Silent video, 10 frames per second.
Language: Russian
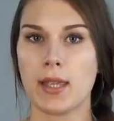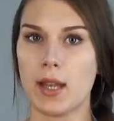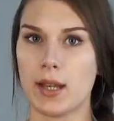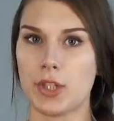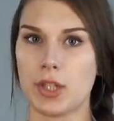
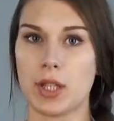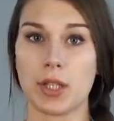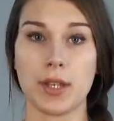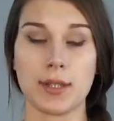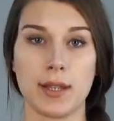Я раньше
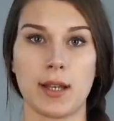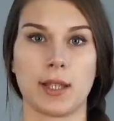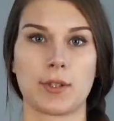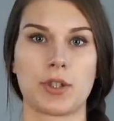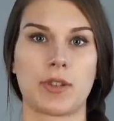даже не
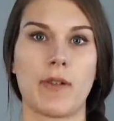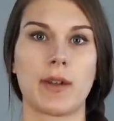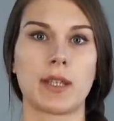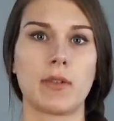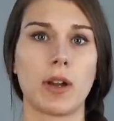знала о
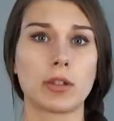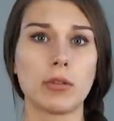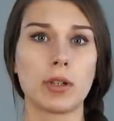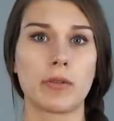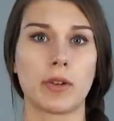существовании
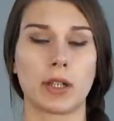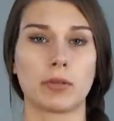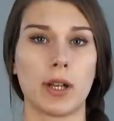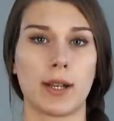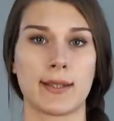фактографа,
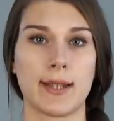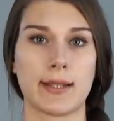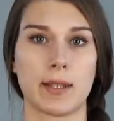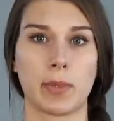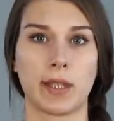который
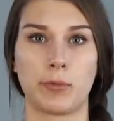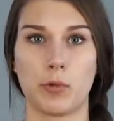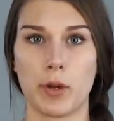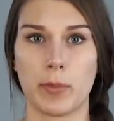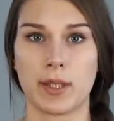оказался платформой
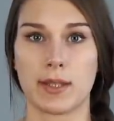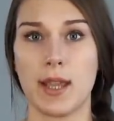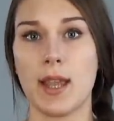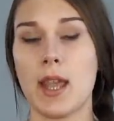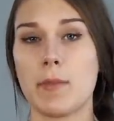платформы,
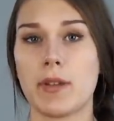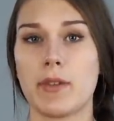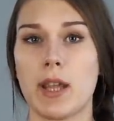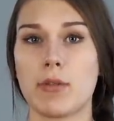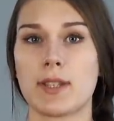где
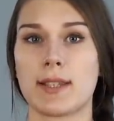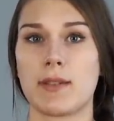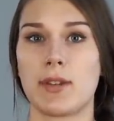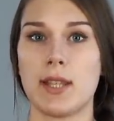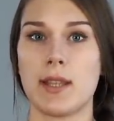проверяются
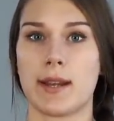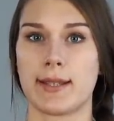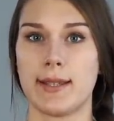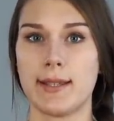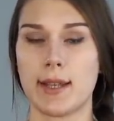заявления
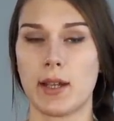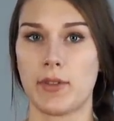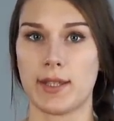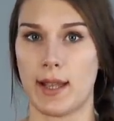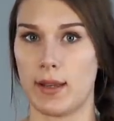российских
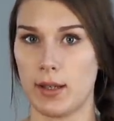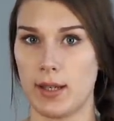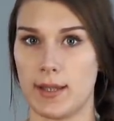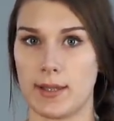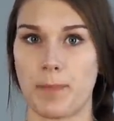официальных
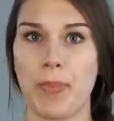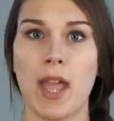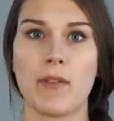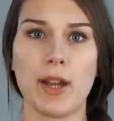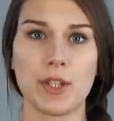лиц.
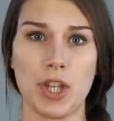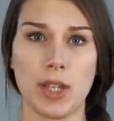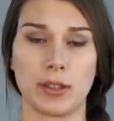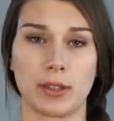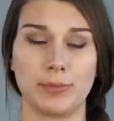
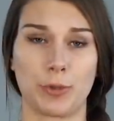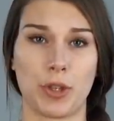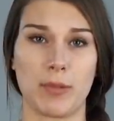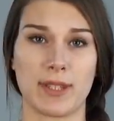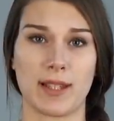Факт-чекинг,
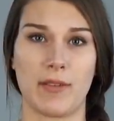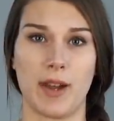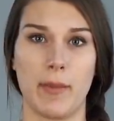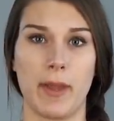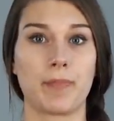другими
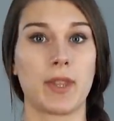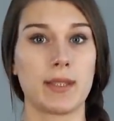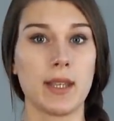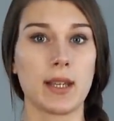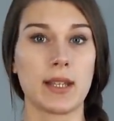словами.
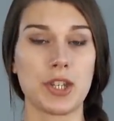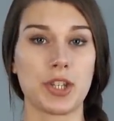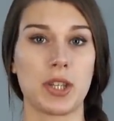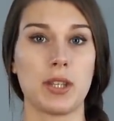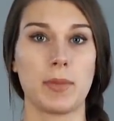Идея,
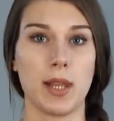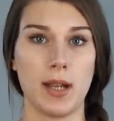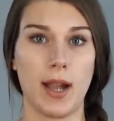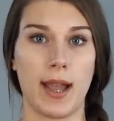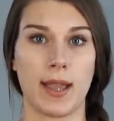конечно,
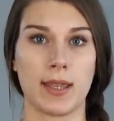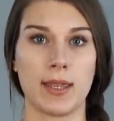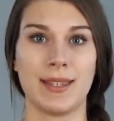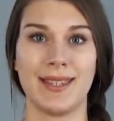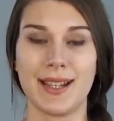неплохая,
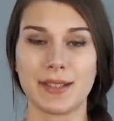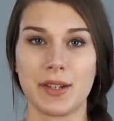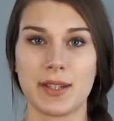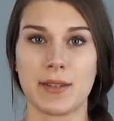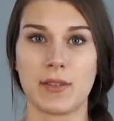и
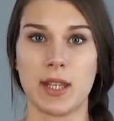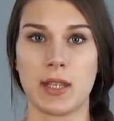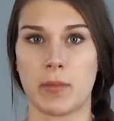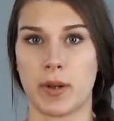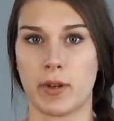некоторые
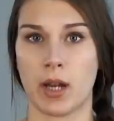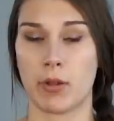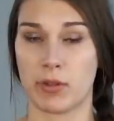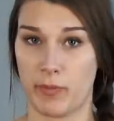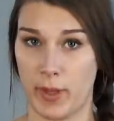заявления
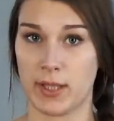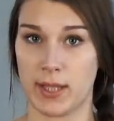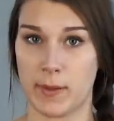опровергаются вполне